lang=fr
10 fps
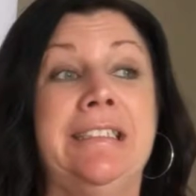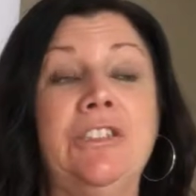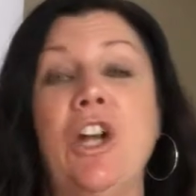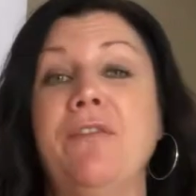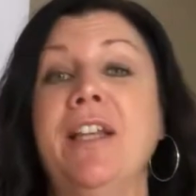
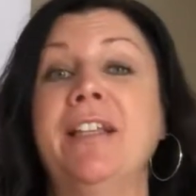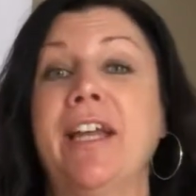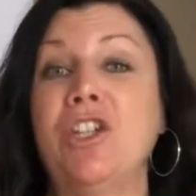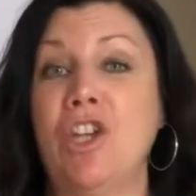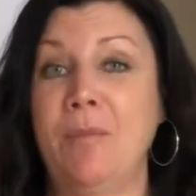j'en
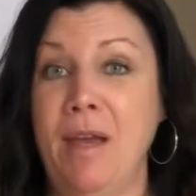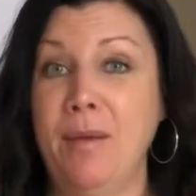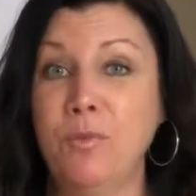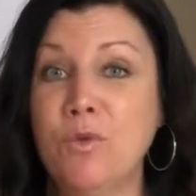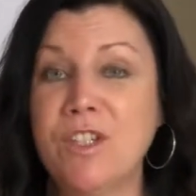viendrai jamais
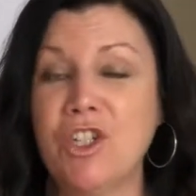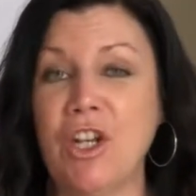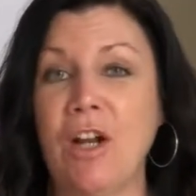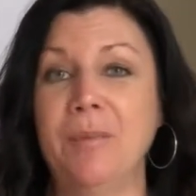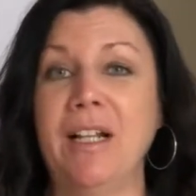à bout. Tu sais,
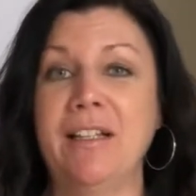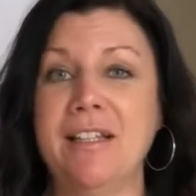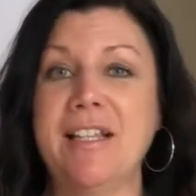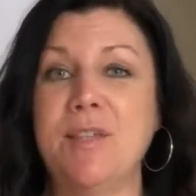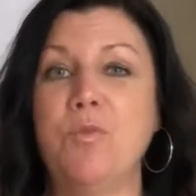j'étais comme dans le
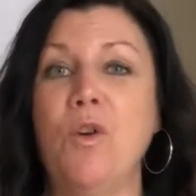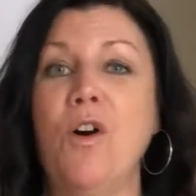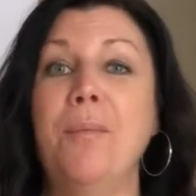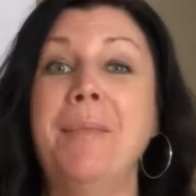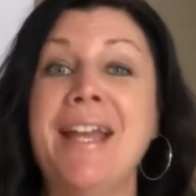
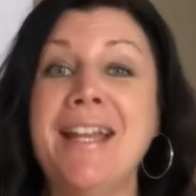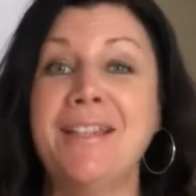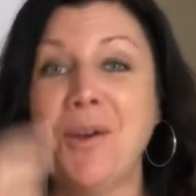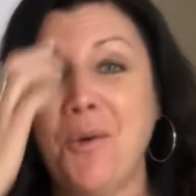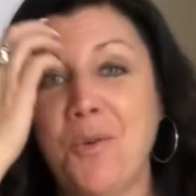désespoir. Mais
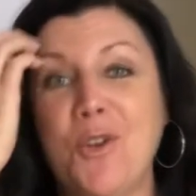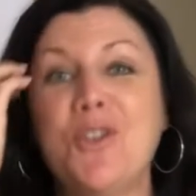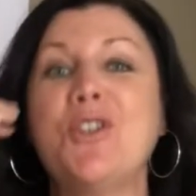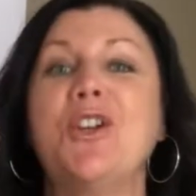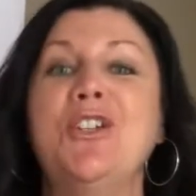non, là,
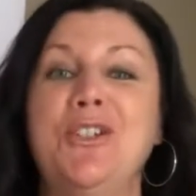je,